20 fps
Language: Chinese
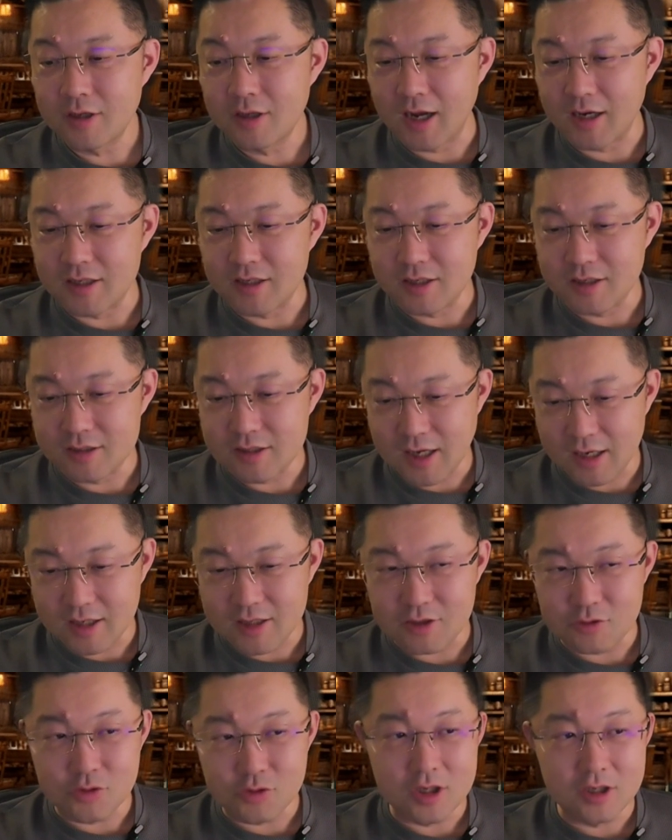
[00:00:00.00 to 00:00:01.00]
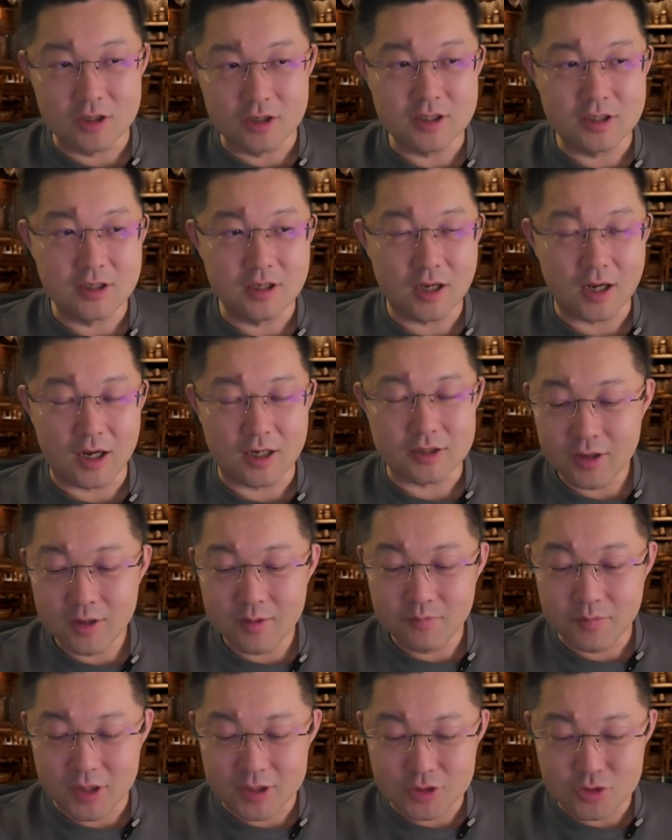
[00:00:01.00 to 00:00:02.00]
这个再给你去更新啊。
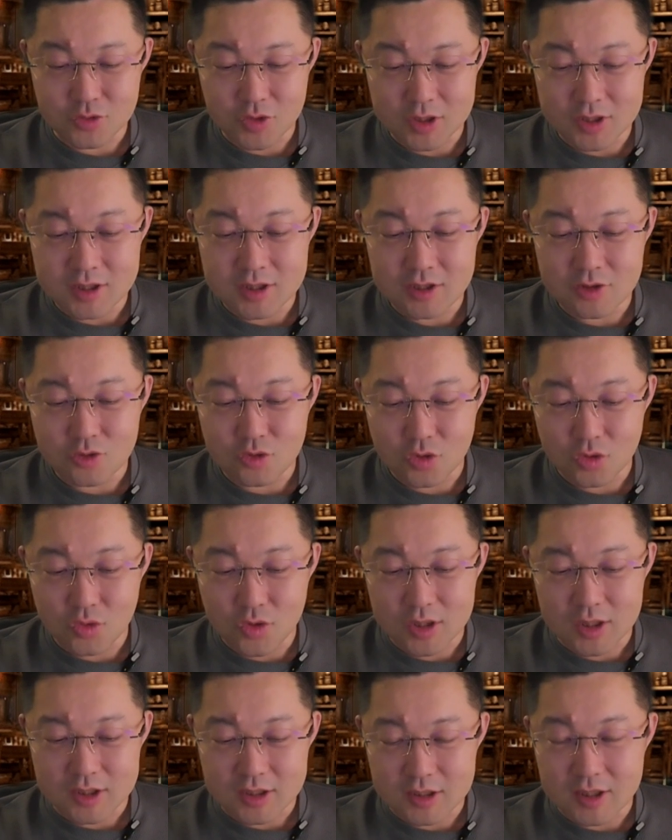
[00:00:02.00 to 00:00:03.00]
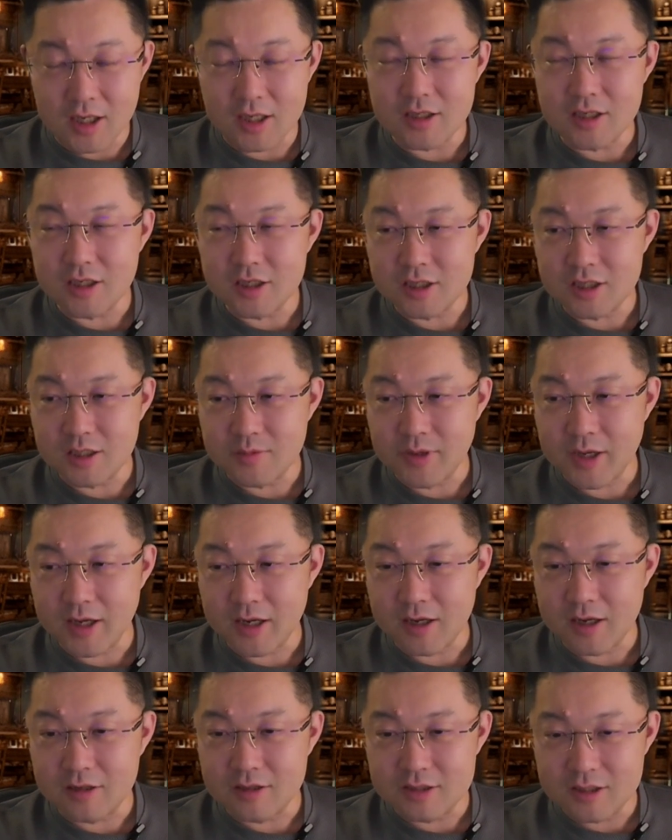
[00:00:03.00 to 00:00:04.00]
把最新最贵的旗舰机适配
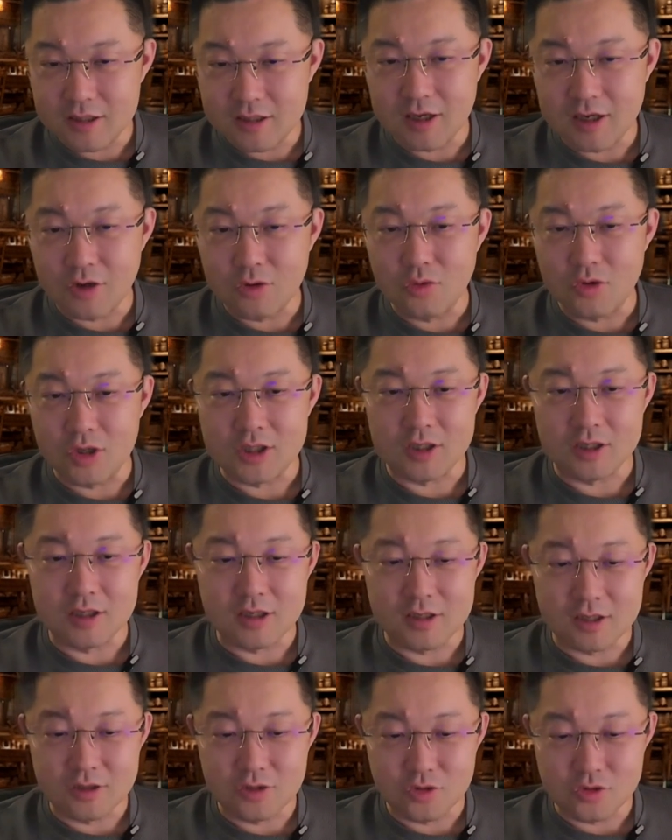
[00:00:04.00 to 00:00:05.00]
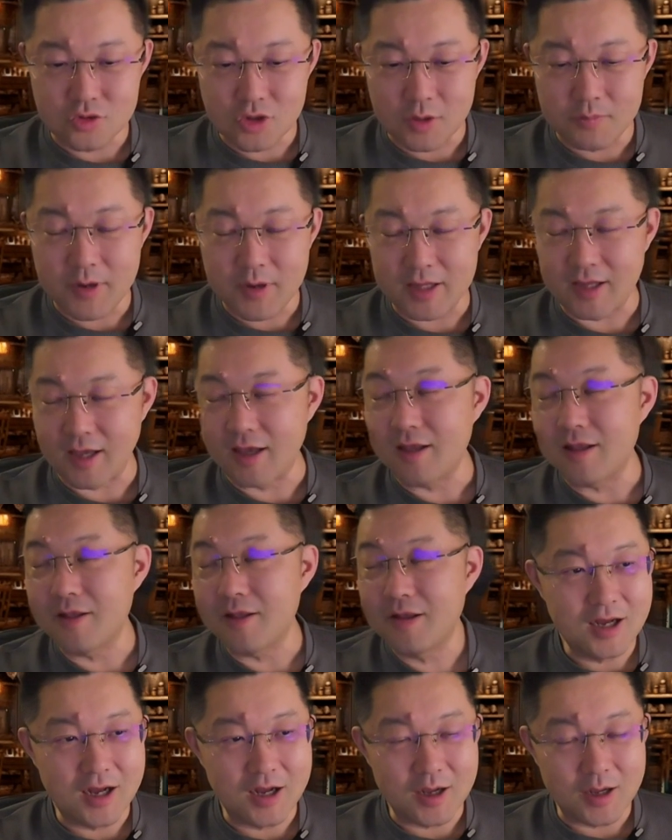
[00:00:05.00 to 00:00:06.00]
更新的这个过程，可能就需要半年。
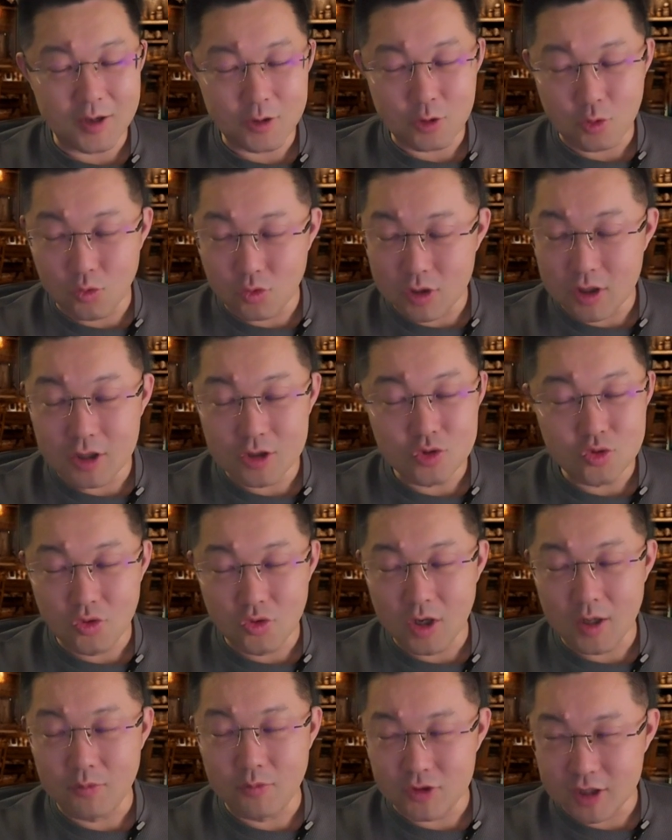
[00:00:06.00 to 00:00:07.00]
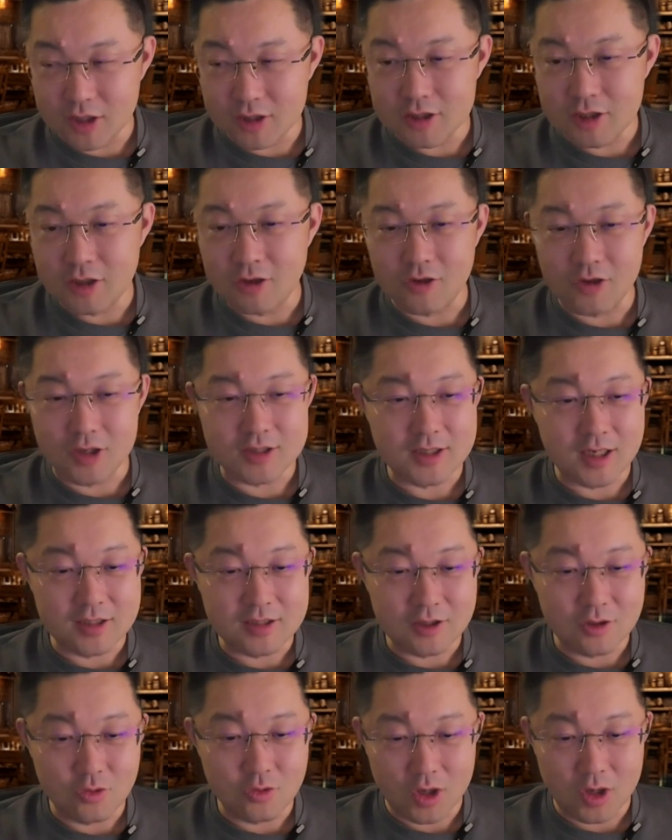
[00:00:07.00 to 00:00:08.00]
呃，谷歌出了补丁之后，三
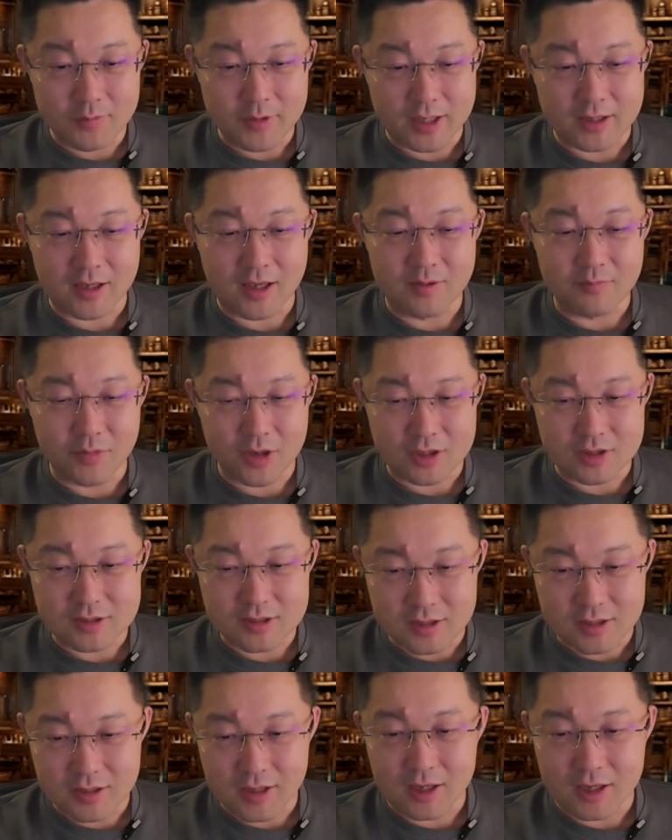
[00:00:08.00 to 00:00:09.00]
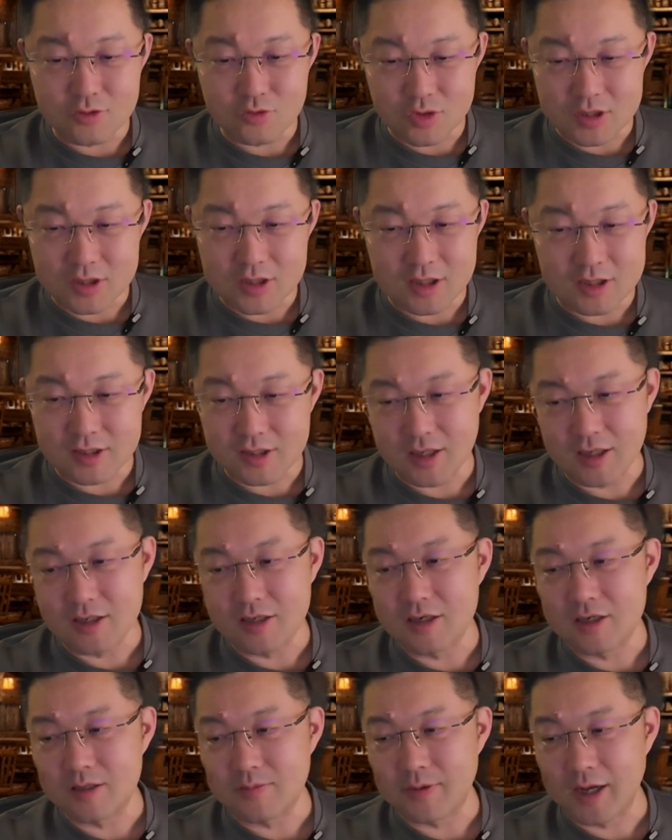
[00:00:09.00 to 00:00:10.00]
星过了半年，把今年最新的旗舰
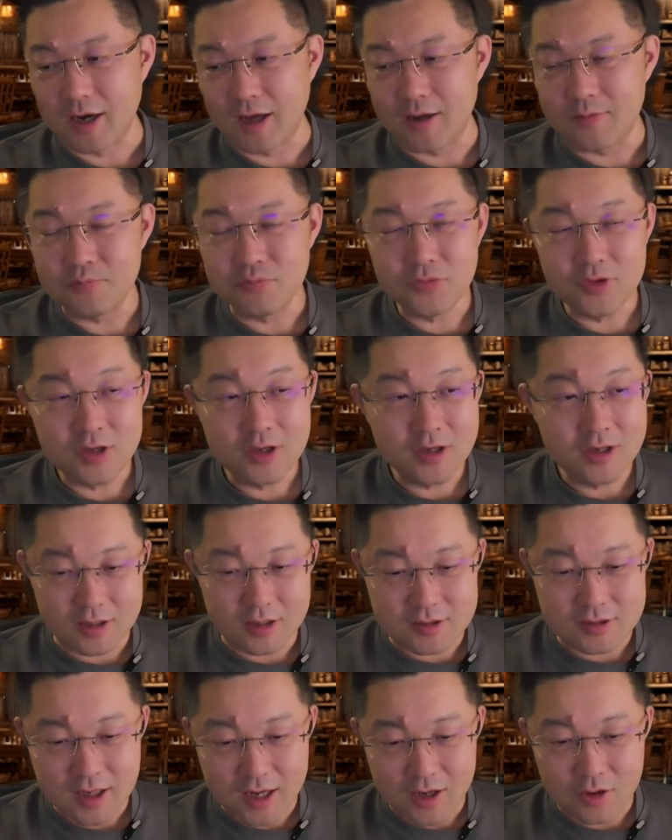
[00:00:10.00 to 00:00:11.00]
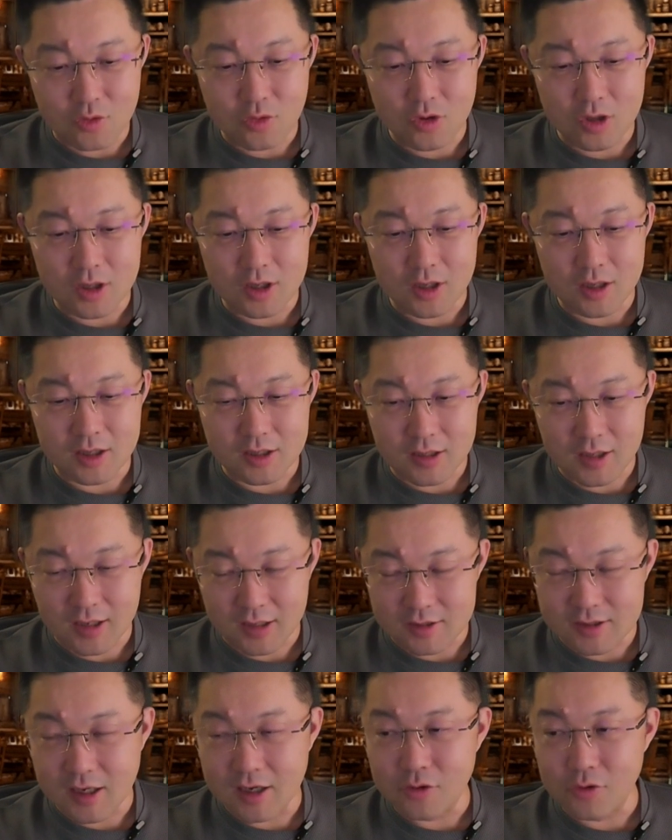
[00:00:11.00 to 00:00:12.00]
机适配了。再过个可能
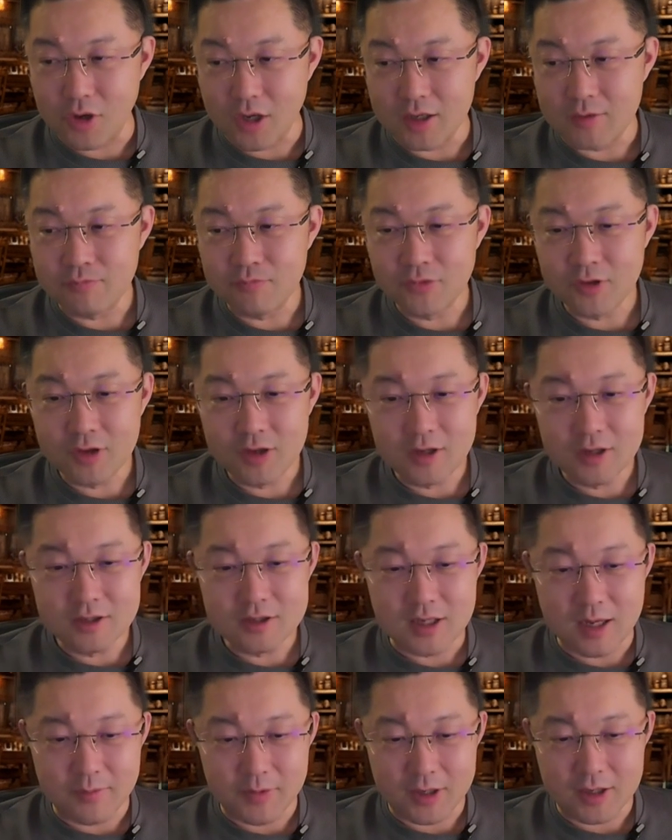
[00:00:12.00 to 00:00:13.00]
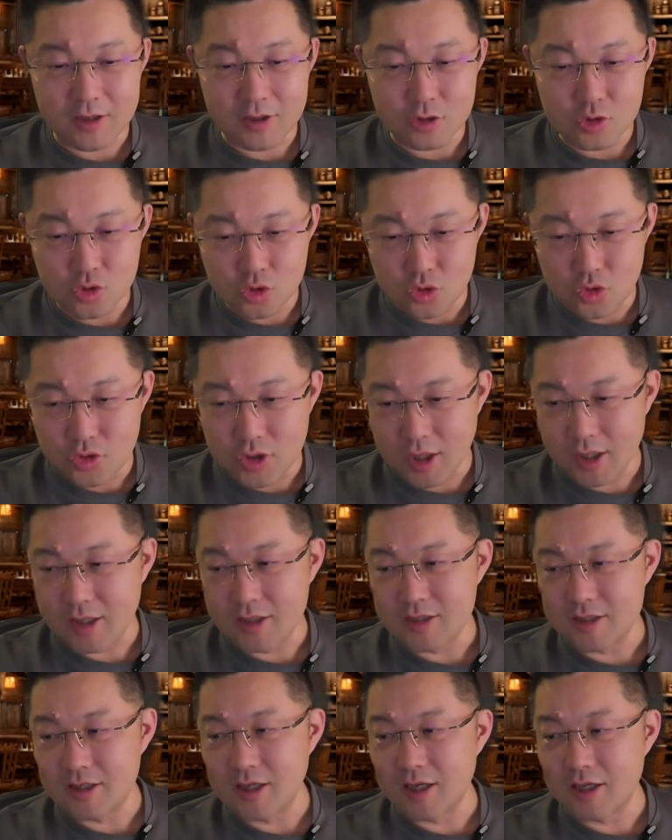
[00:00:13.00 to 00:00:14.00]
两三个月，再把这个去年的
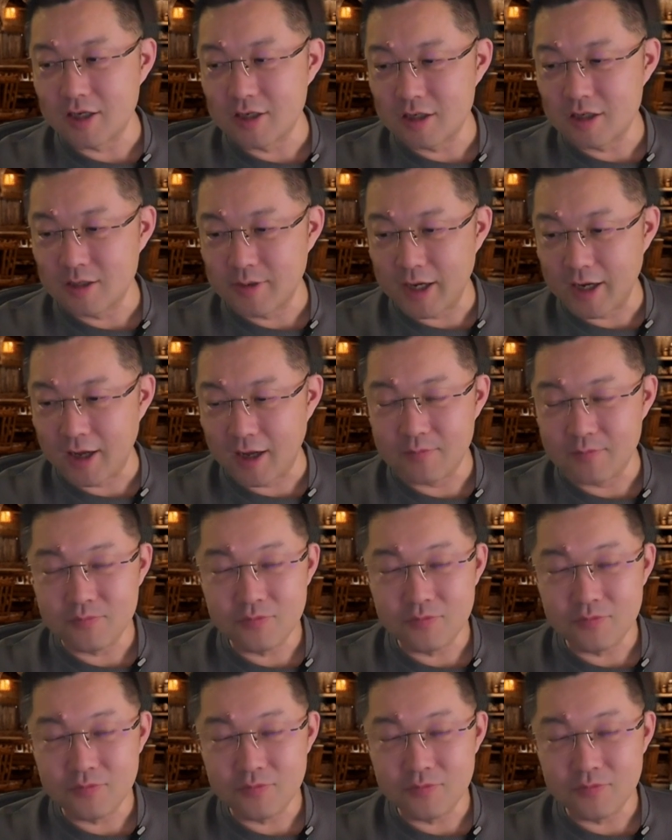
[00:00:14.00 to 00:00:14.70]
旗舰机适配了，